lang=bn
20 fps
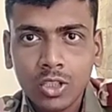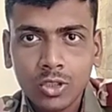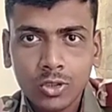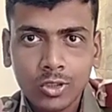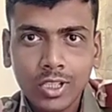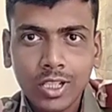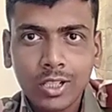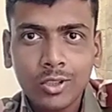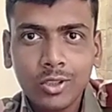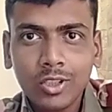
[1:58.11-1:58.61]
তো
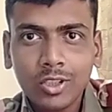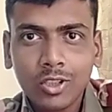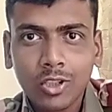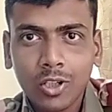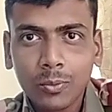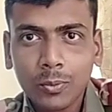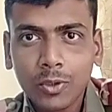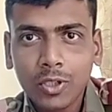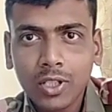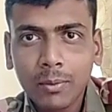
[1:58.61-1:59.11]
দেখো
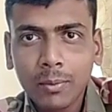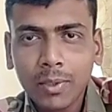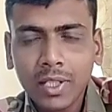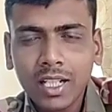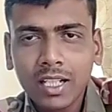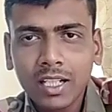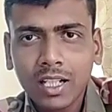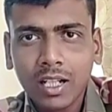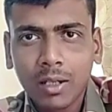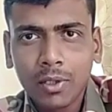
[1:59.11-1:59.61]
গল্পটা
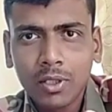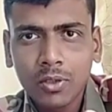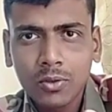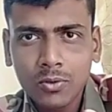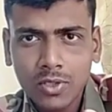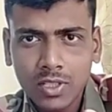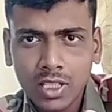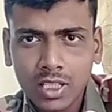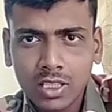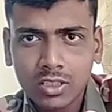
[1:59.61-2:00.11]
আমাকে আমার
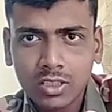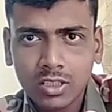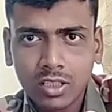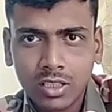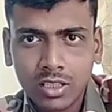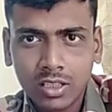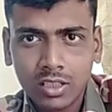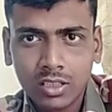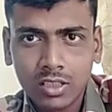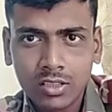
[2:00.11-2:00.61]
ওস্তাদ
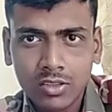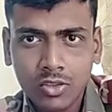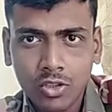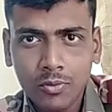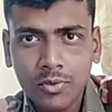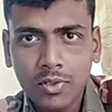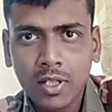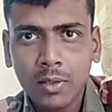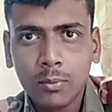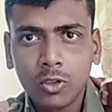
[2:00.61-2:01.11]

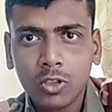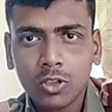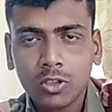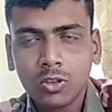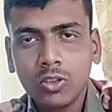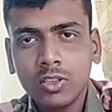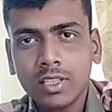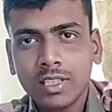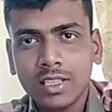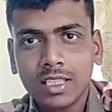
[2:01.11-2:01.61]
সবসময়
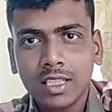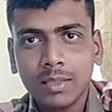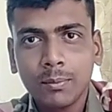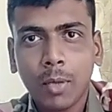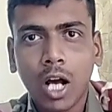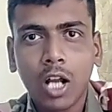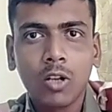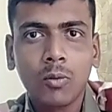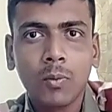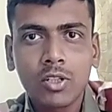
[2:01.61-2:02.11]
বলতো যে
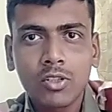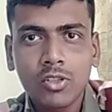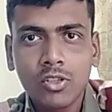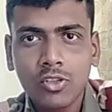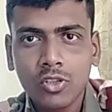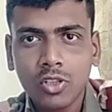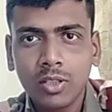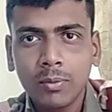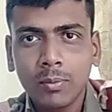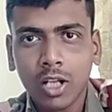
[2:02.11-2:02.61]
ভালো মানুষের সঙ্গে